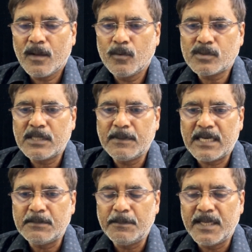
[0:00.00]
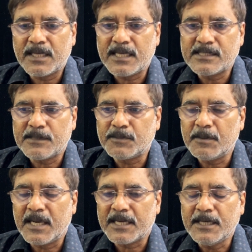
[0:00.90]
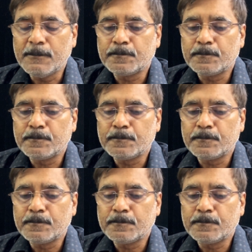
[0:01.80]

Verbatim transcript: उसके बाद में मेन कंसेप्ट भी आएगा